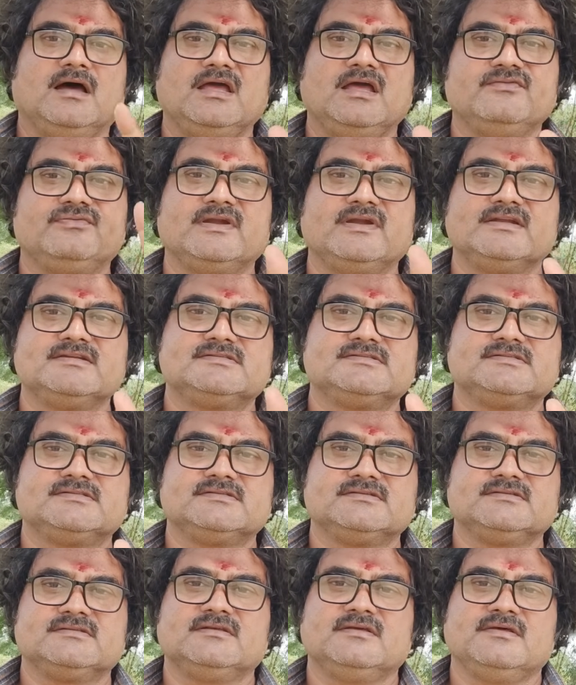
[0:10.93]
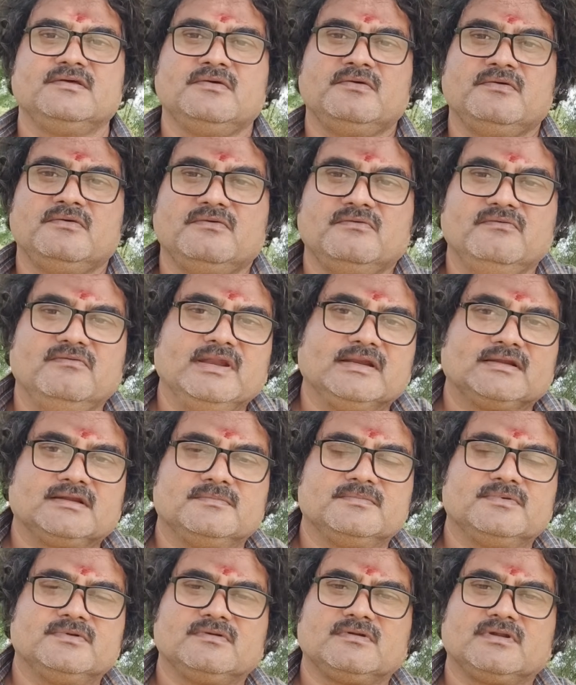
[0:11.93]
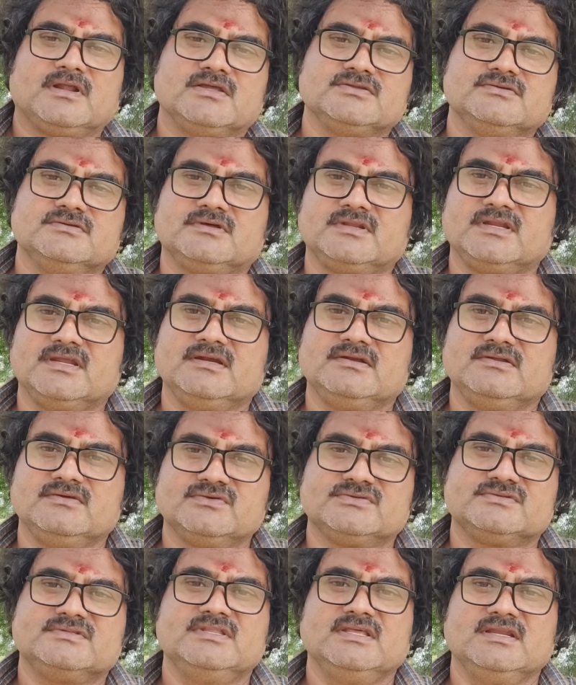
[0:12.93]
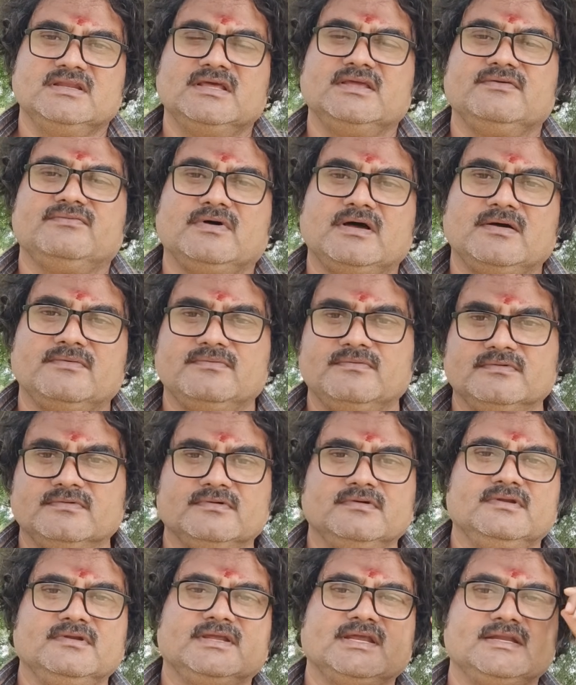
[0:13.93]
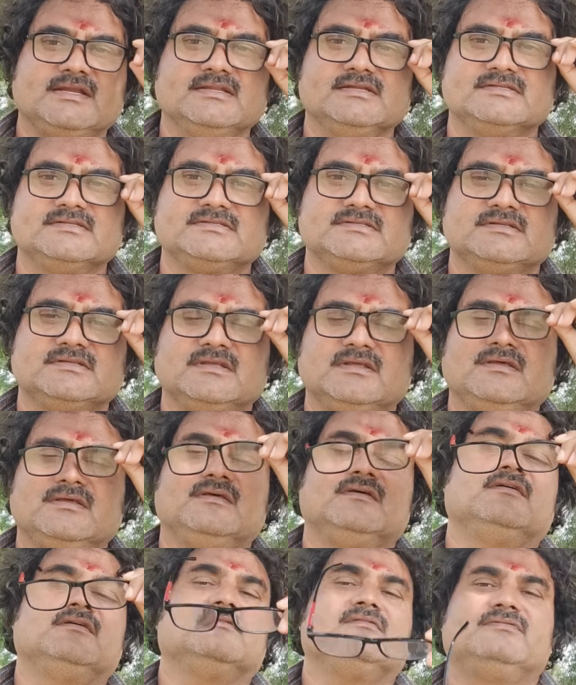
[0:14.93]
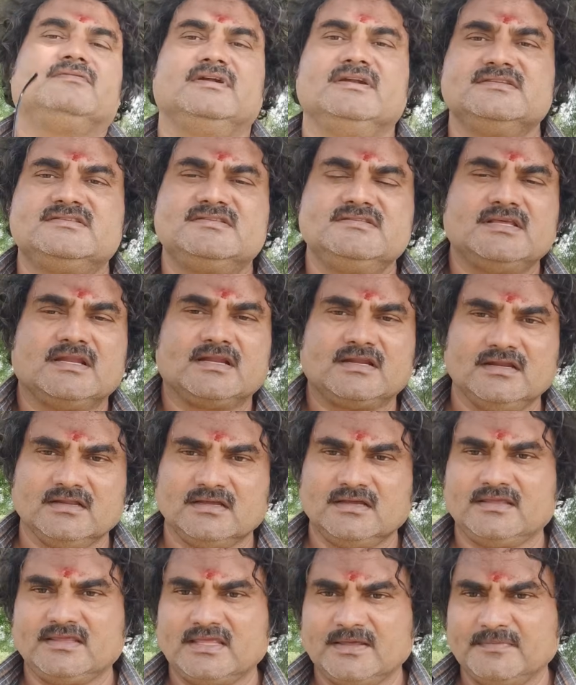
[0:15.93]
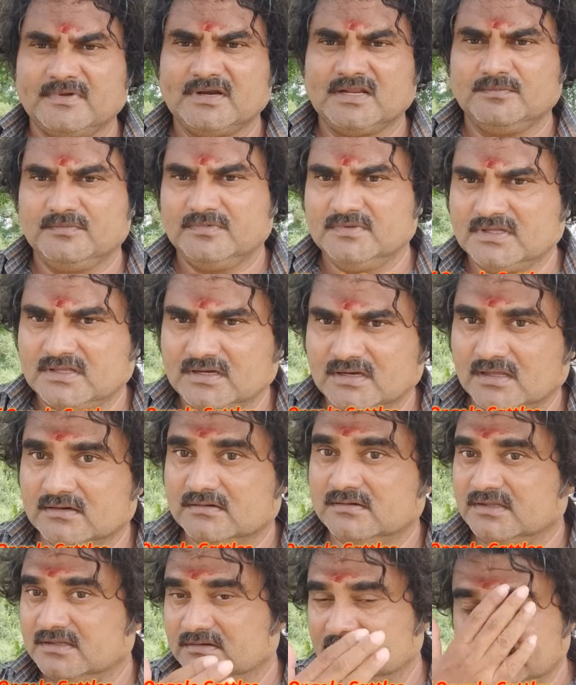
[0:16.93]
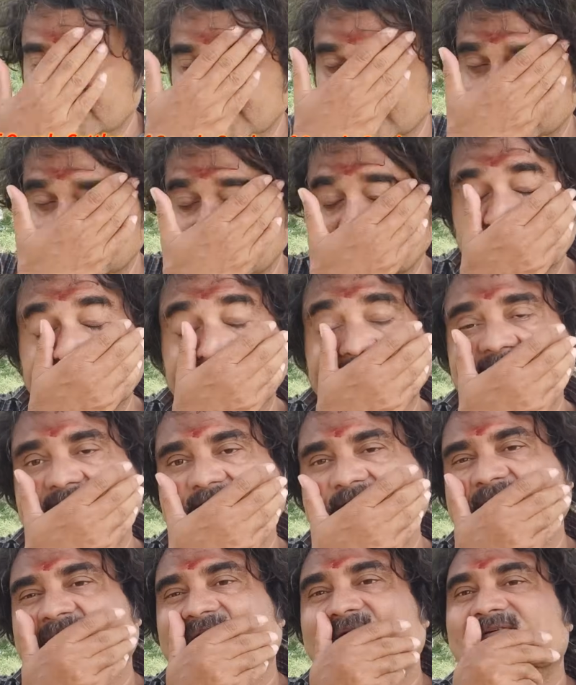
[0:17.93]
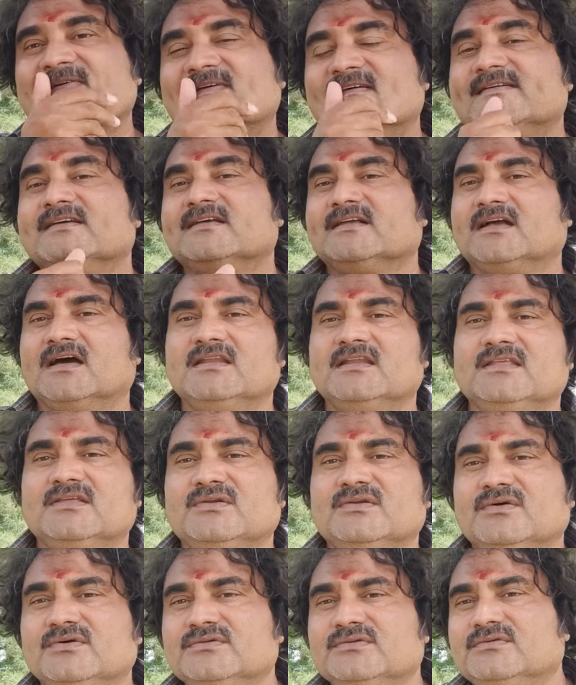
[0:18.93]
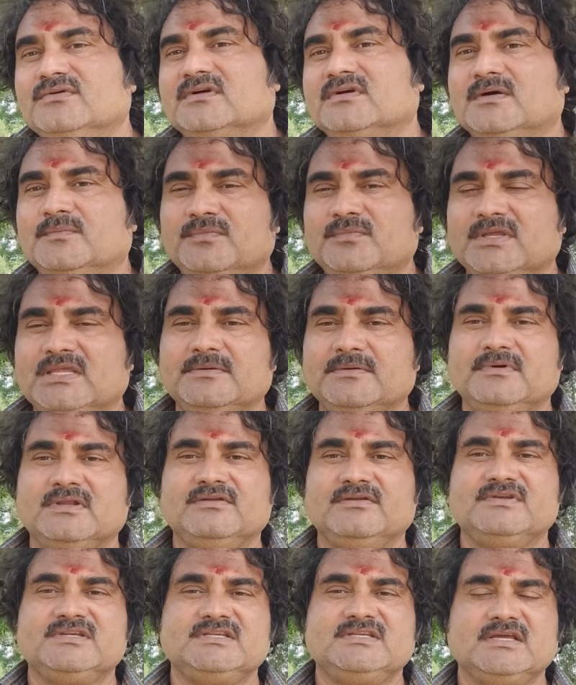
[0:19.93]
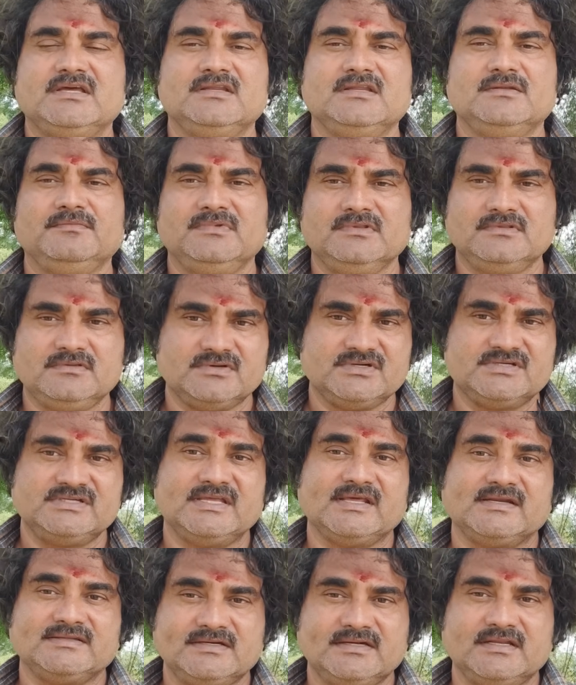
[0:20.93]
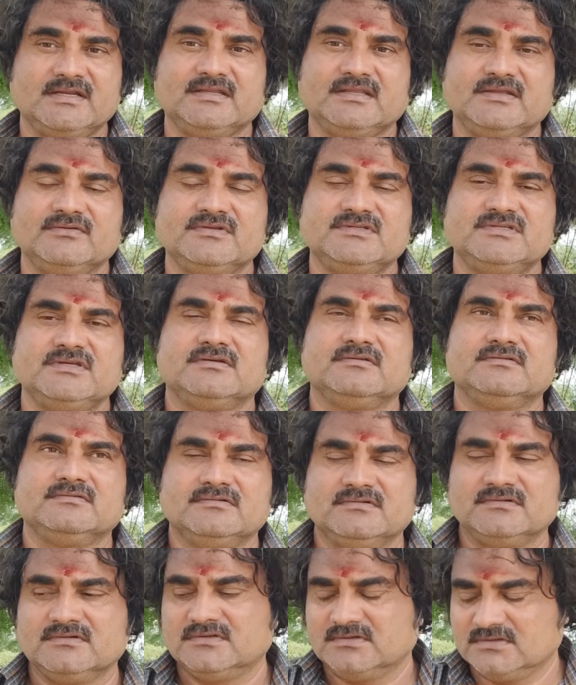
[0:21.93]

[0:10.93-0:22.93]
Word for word: హాయ్ ఫ్రెండ్స్ వెల్కమ్ టు రాజు క్రియేటివ్స్ ది లైఫ్ ఆఫ్ ఒంగోలు క్యాటిల్స్ ఫ్రెండ్స్ జనరల్గా కెమెరా ముందుకు రాను నేను మీ అందరికీ తెలుసు కానీ ఈరోజు ఒక ముఖ్యమైన విషయాన్ని మీతో షేర్ చేయడానికి వచ్చాను